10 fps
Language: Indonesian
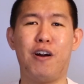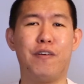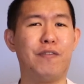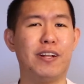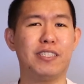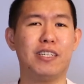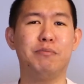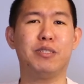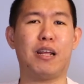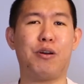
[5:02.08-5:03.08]
Conference Finals
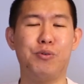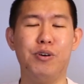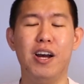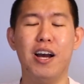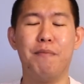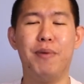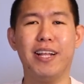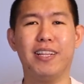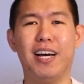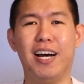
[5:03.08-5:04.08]
lebih seru.
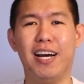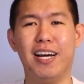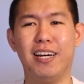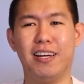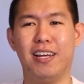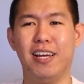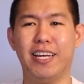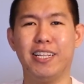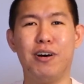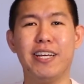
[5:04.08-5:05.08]
But uh,
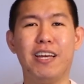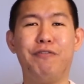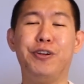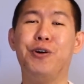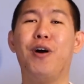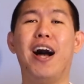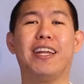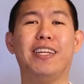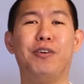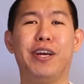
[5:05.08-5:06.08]
itu aja video gue
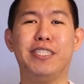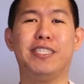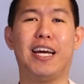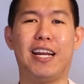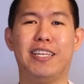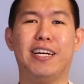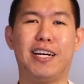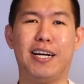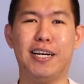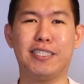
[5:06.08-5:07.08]
hari ini gue ingin share aja
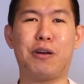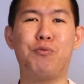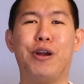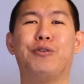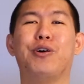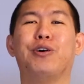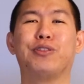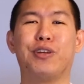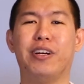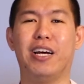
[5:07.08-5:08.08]
keseruan gue
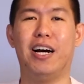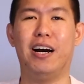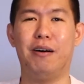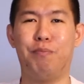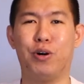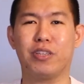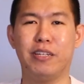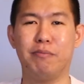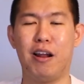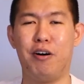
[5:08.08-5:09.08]
nonton uh,
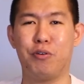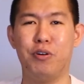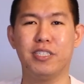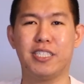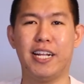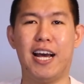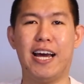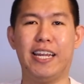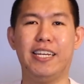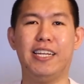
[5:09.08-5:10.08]
Portland melawan Golden State
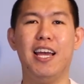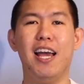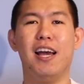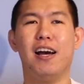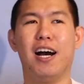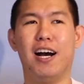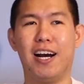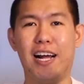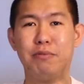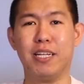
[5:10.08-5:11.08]
hari ini uh,
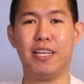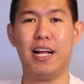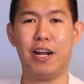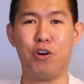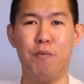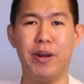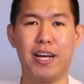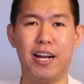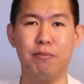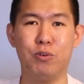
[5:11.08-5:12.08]
kalian bisa tinggalkan komen
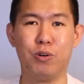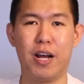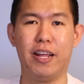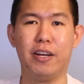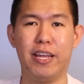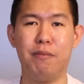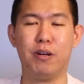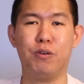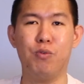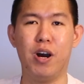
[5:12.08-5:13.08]
kalian menurut kalian game
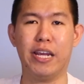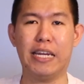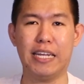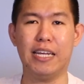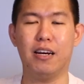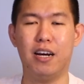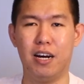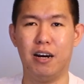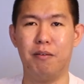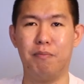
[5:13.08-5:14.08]
kedua ini
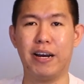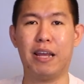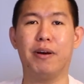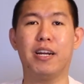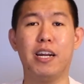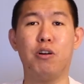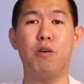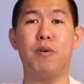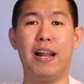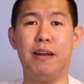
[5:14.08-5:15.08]
uh, bagaimana dan
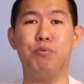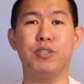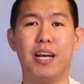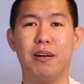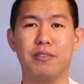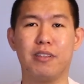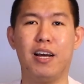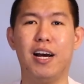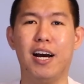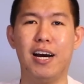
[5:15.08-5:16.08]
kalau kalian punya
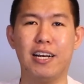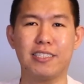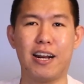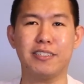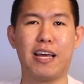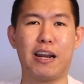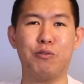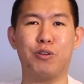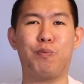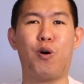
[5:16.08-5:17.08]
eh,
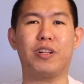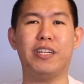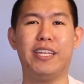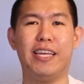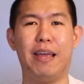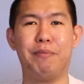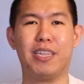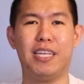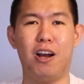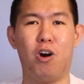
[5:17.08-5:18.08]
saran-saran uh, untuk Portland di game
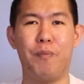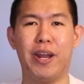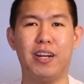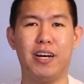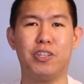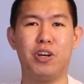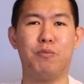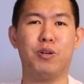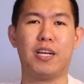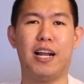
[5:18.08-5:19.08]
ketiga gue pengen denger juga
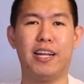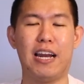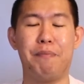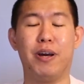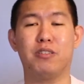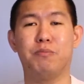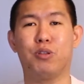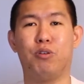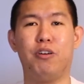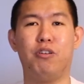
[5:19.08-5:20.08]
menurut kalian apa yang harus
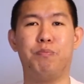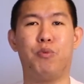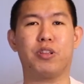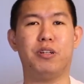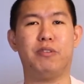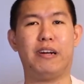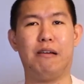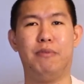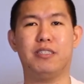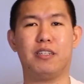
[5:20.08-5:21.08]
dibetulkan oleh Portland
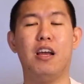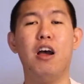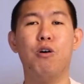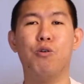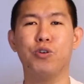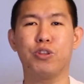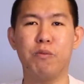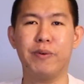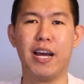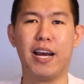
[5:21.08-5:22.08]
Trailblazers untuk
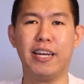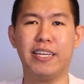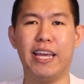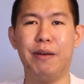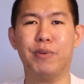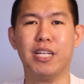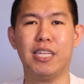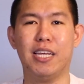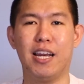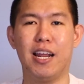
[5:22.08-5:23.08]
memenangkan game
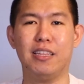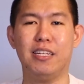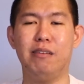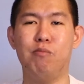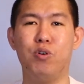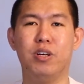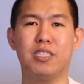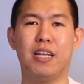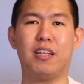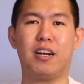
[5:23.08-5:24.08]
ketiga nanti di mode
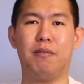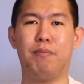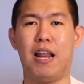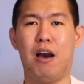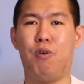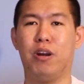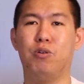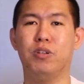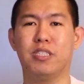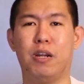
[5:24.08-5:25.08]
center melawan
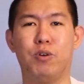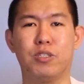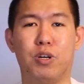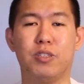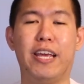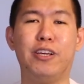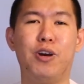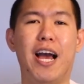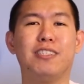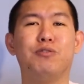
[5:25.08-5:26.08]
Golden State Warriors. So thank you
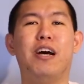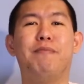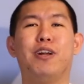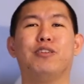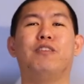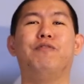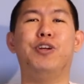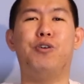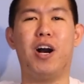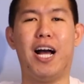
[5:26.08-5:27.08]
guys sudah menonton
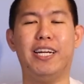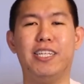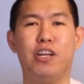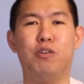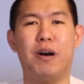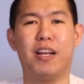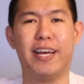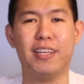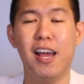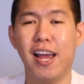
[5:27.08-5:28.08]
video gue kali ini jangan lupa
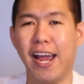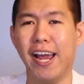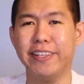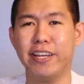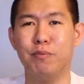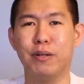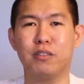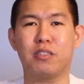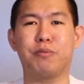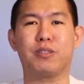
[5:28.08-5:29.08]
like and jangan lupa
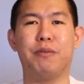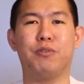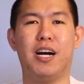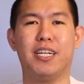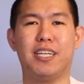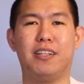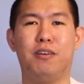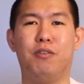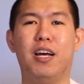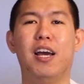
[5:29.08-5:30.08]
untuk subscribe gue ke channel
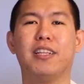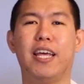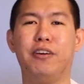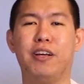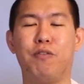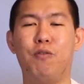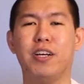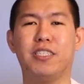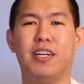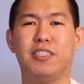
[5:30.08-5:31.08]
gue. Thank you guys for
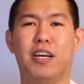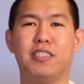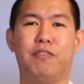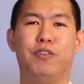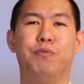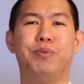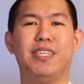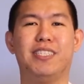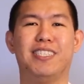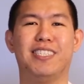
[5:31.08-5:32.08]
watching. I'll see you guys next video. Peace.